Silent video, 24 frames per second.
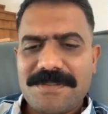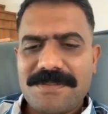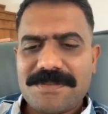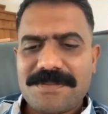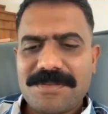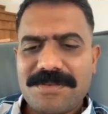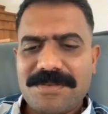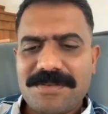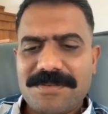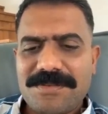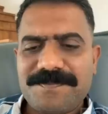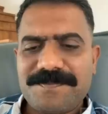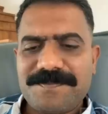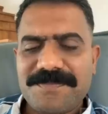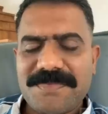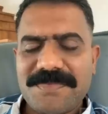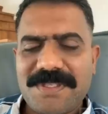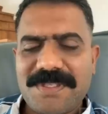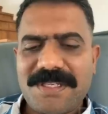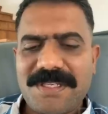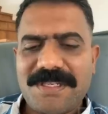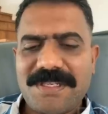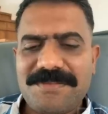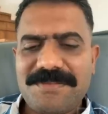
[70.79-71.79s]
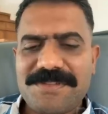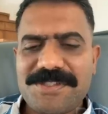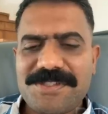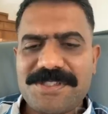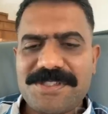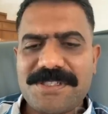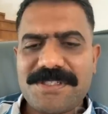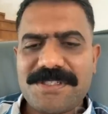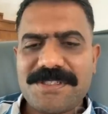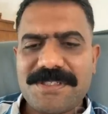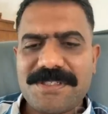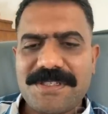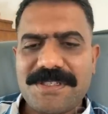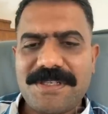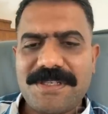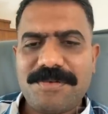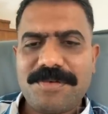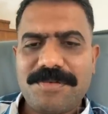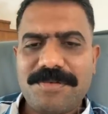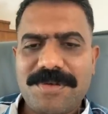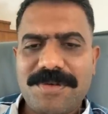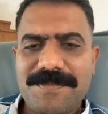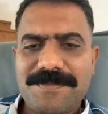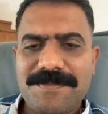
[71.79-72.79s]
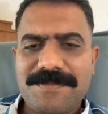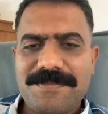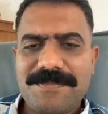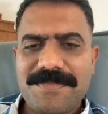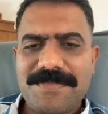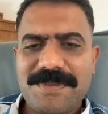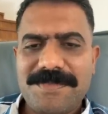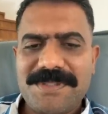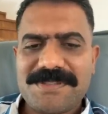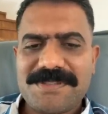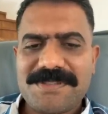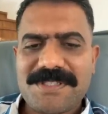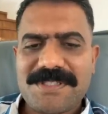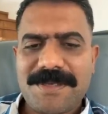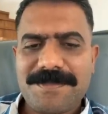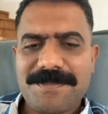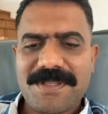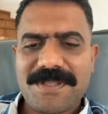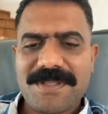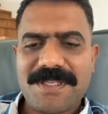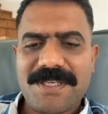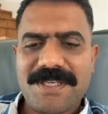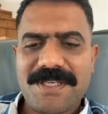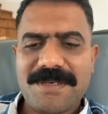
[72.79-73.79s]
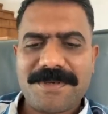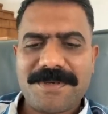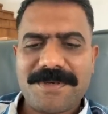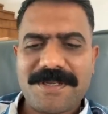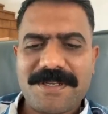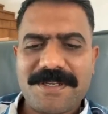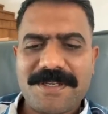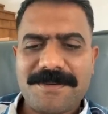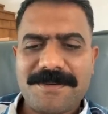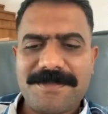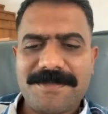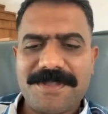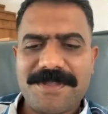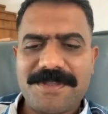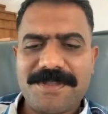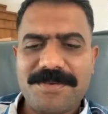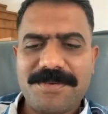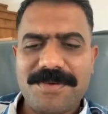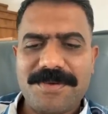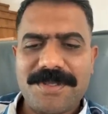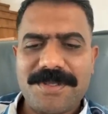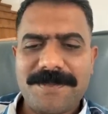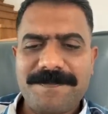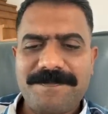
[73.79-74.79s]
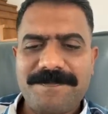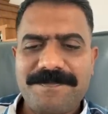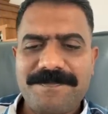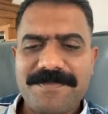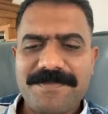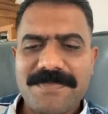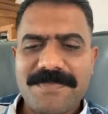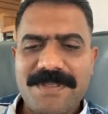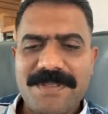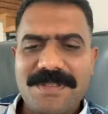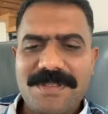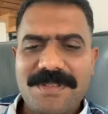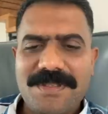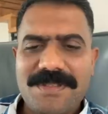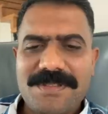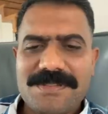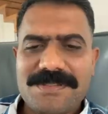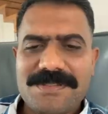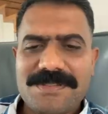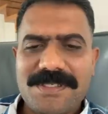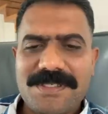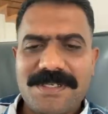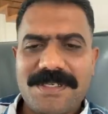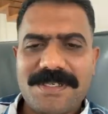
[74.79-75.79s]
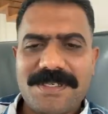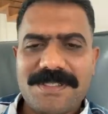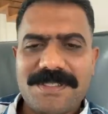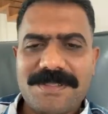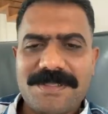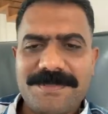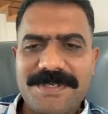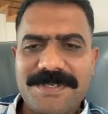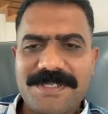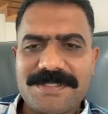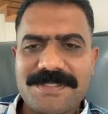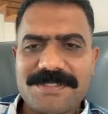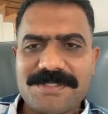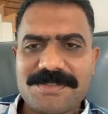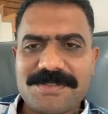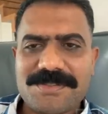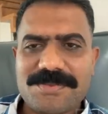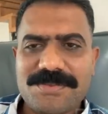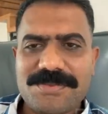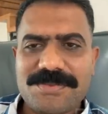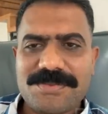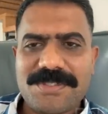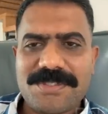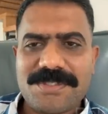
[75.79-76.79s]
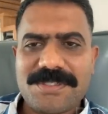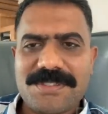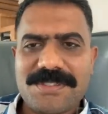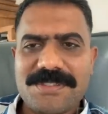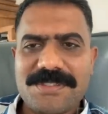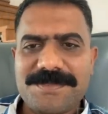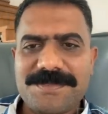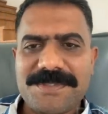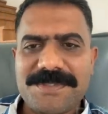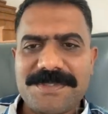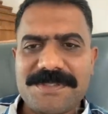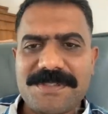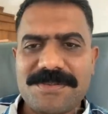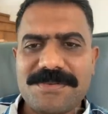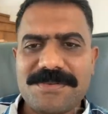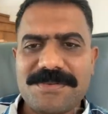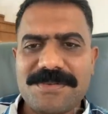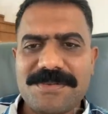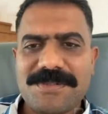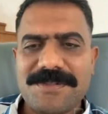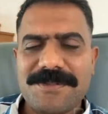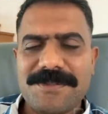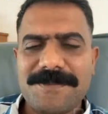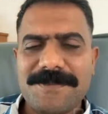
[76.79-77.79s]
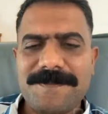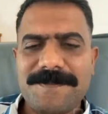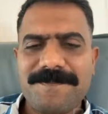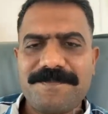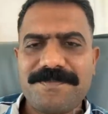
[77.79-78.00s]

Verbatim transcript: సో ఐ విష్ ఎవరివన్ మీ మీ సాంప్రదాయాల ప్రకారం అందరూ కూడా సంక్రాంతి పండుగ చేసుకుంటున్నారని చెప్పేసి అనుకుంటున్నాను